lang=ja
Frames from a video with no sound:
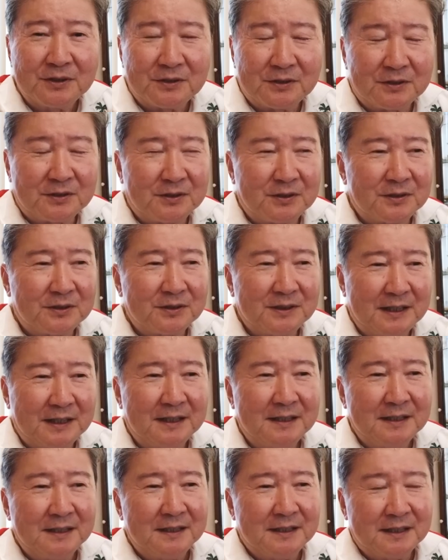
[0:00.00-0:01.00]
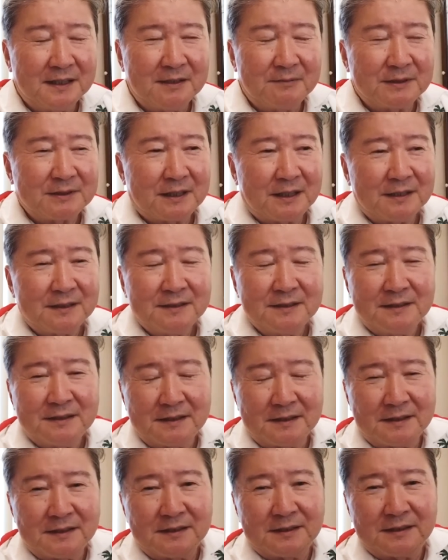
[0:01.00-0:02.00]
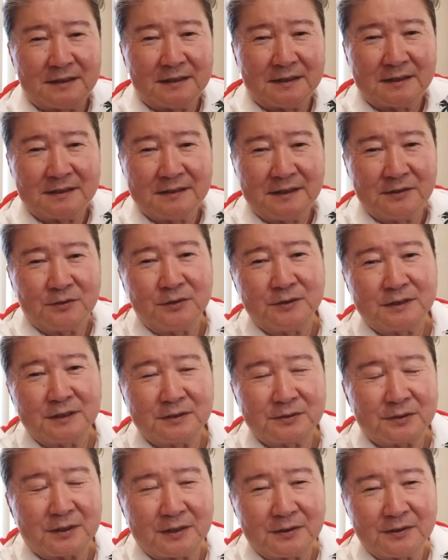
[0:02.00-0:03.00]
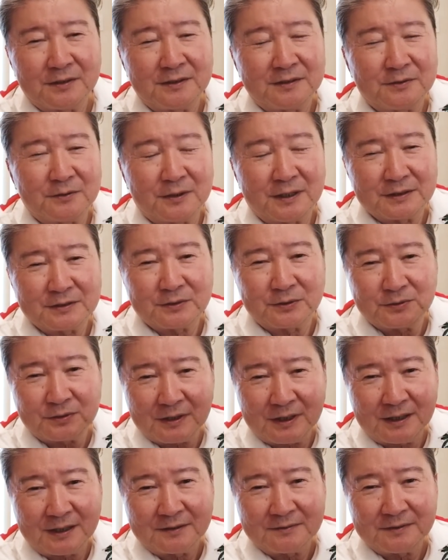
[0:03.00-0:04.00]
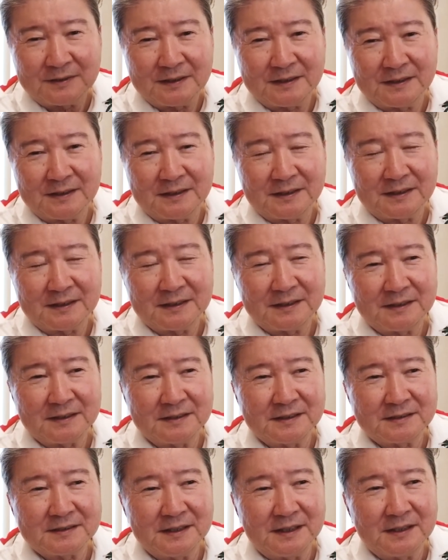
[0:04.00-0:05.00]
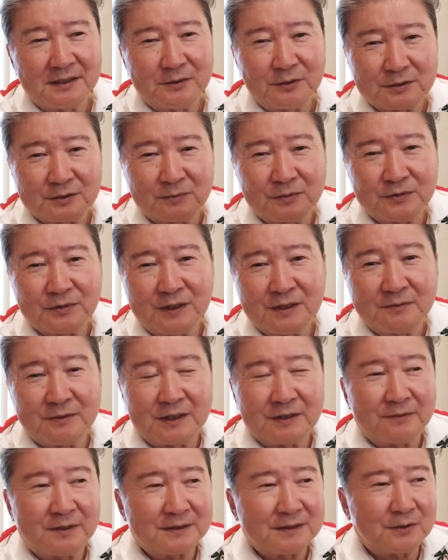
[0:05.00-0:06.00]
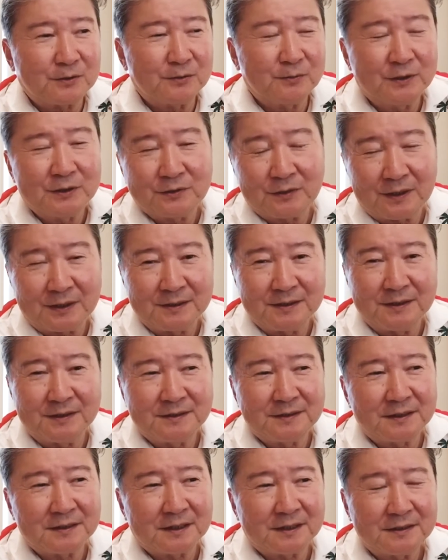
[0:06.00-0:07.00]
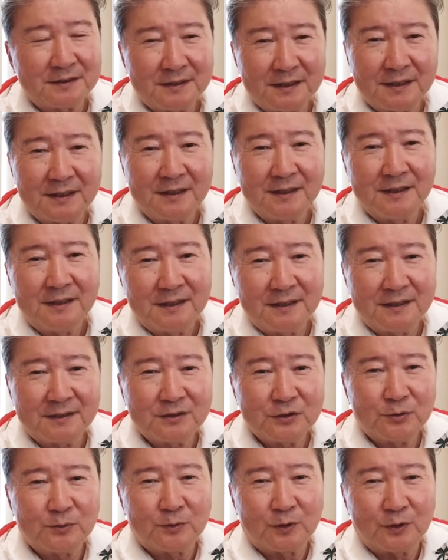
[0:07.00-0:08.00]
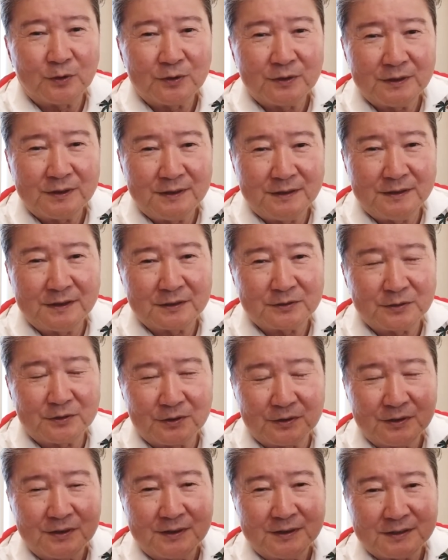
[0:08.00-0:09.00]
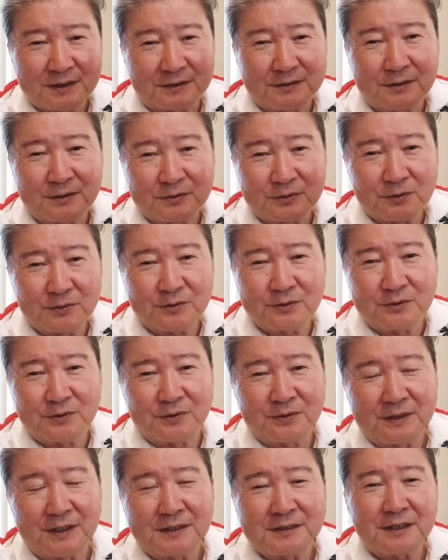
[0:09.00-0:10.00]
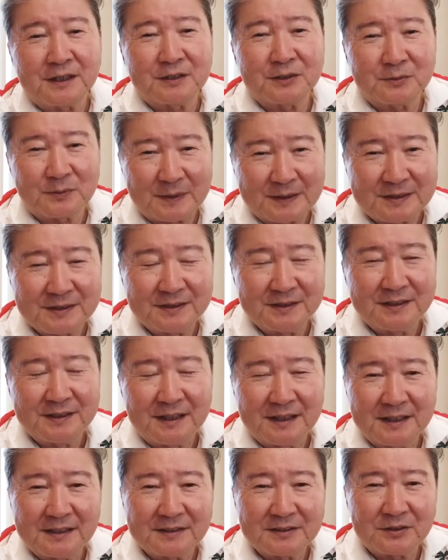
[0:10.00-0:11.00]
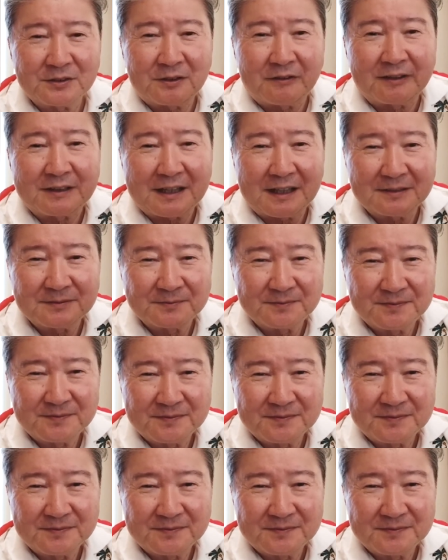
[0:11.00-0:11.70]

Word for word: も、ね、またね、ご意見とかご感想とかですね、ご質問とあればまたコメント欄に入れていただいて、今日もいいねとチャンネル登録お願いしたいと思います。それではまた。